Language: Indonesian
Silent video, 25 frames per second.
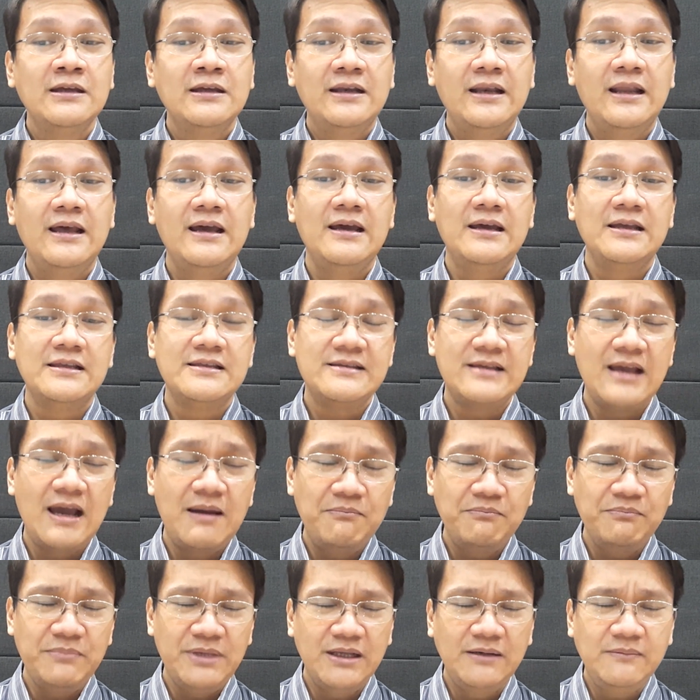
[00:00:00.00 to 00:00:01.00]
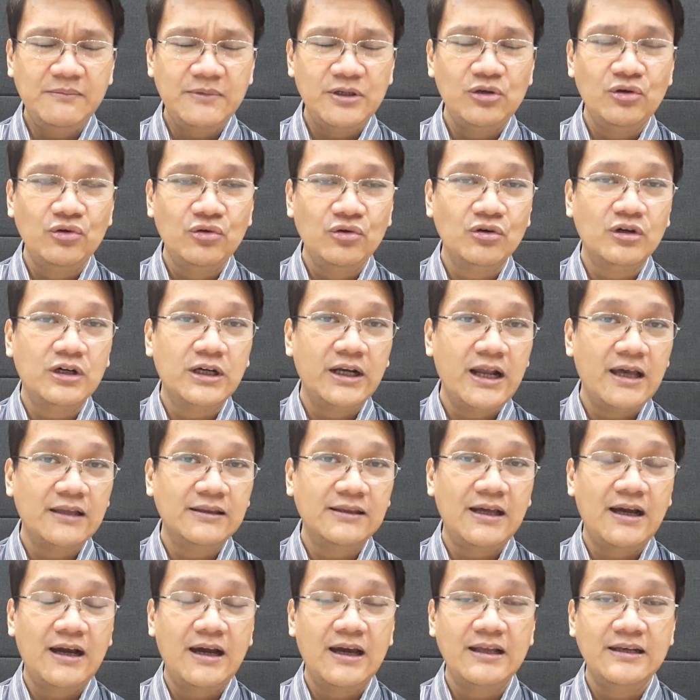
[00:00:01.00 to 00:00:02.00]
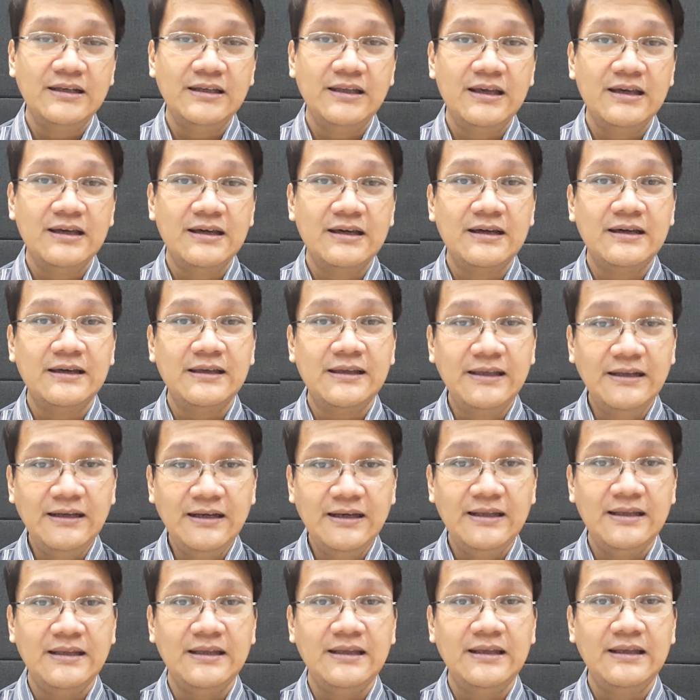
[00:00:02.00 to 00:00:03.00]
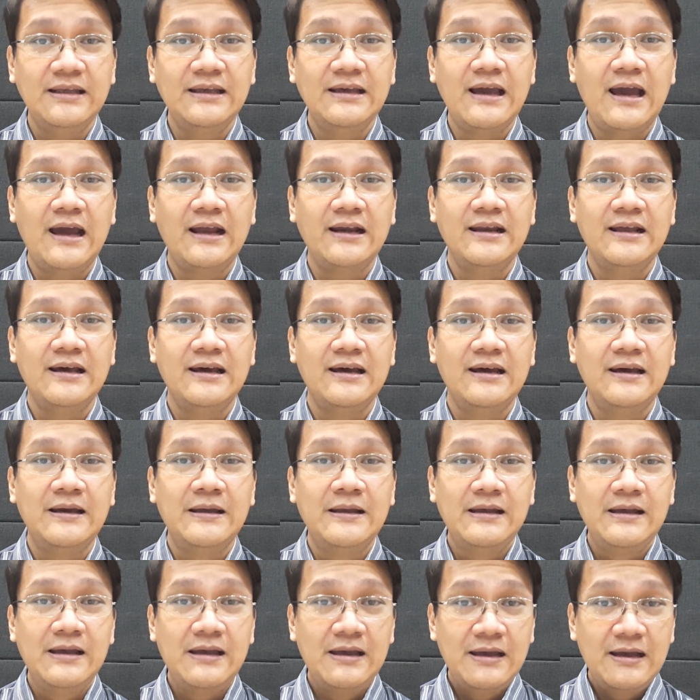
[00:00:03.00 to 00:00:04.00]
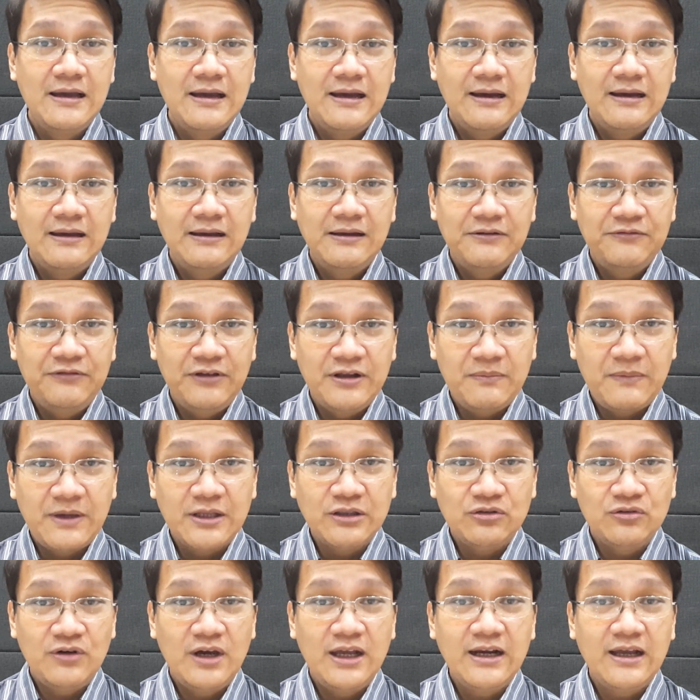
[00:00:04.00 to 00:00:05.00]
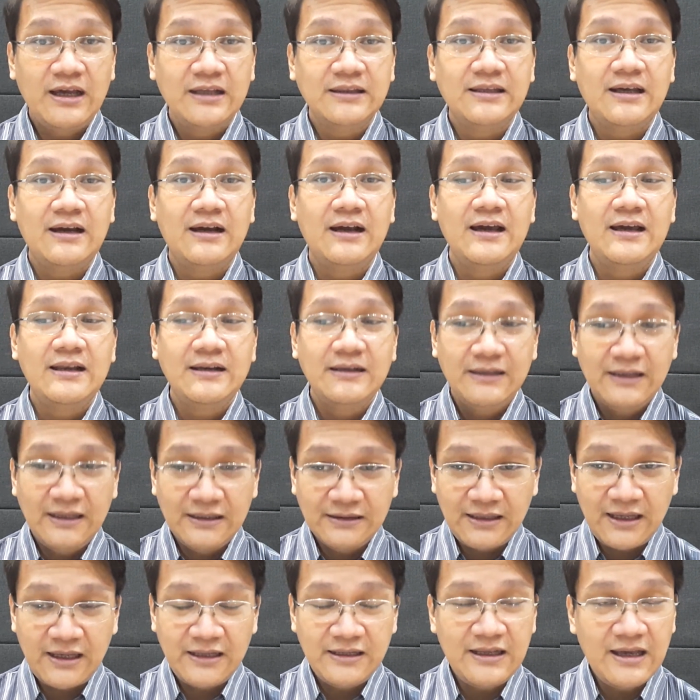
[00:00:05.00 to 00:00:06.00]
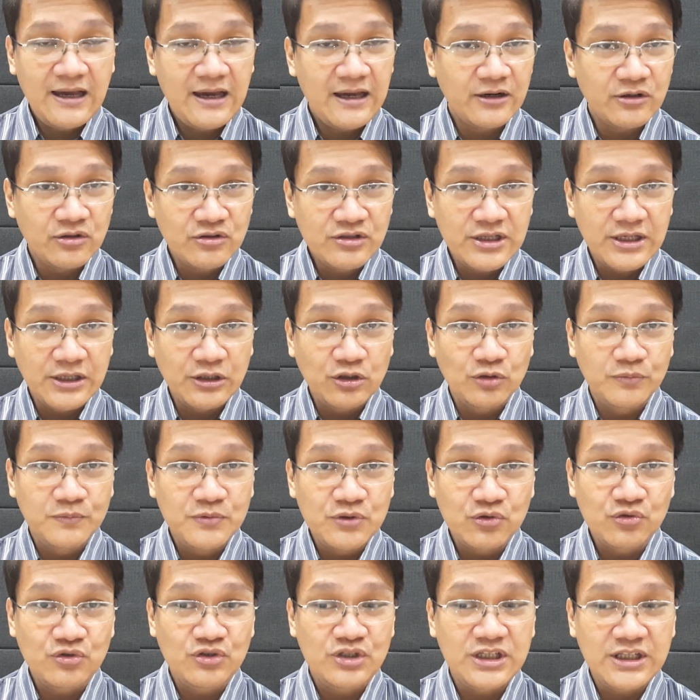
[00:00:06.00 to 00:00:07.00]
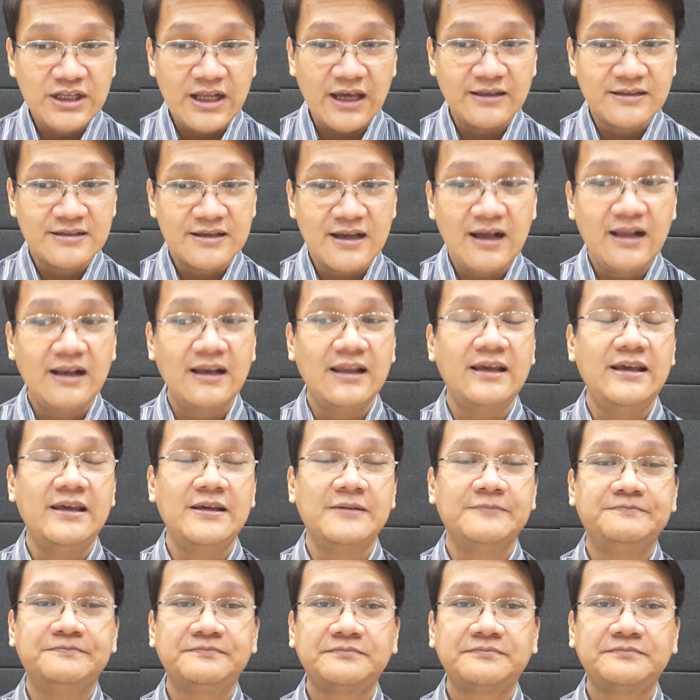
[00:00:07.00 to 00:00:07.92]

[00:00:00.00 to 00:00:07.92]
Nah, sambil menunggu kedatangannya ini ada firman Tuhan katakan kita ini harus hidup suci dan saleh.